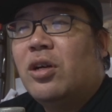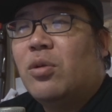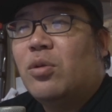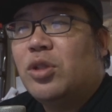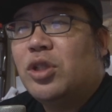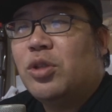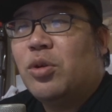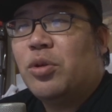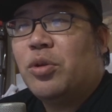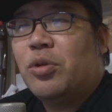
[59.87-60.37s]

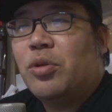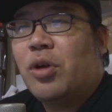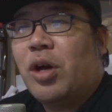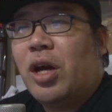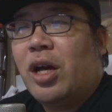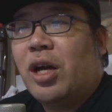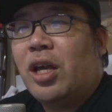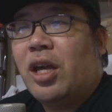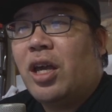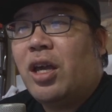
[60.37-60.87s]
お仕事の
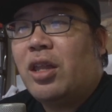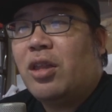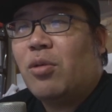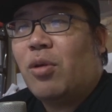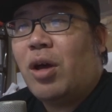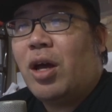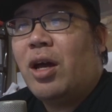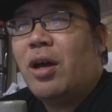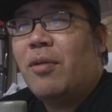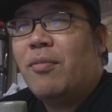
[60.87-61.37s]
関係と
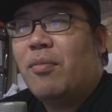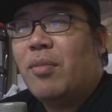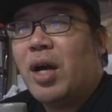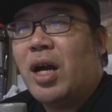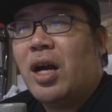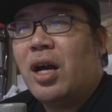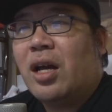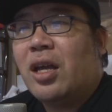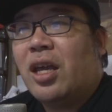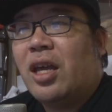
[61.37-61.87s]
か、
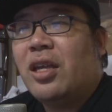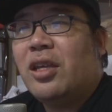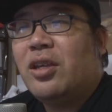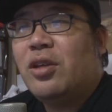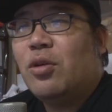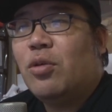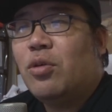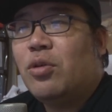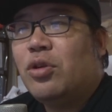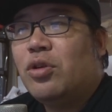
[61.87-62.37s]
まあ、兼
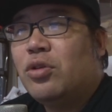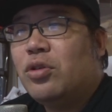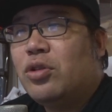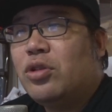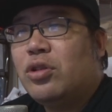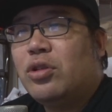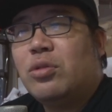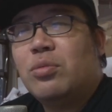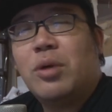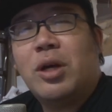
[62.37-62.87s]
業
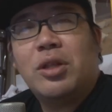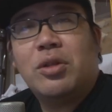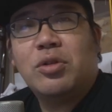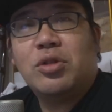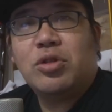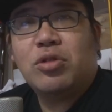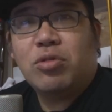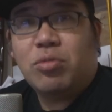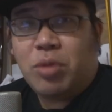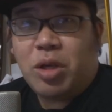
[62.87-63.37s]
YouTuber の
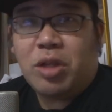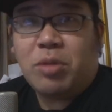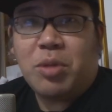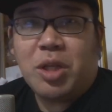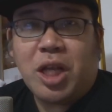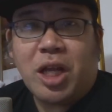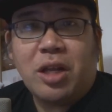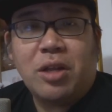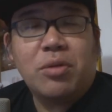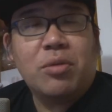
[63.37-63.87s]
宿命
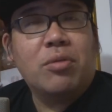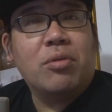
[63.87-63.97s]
みたいなと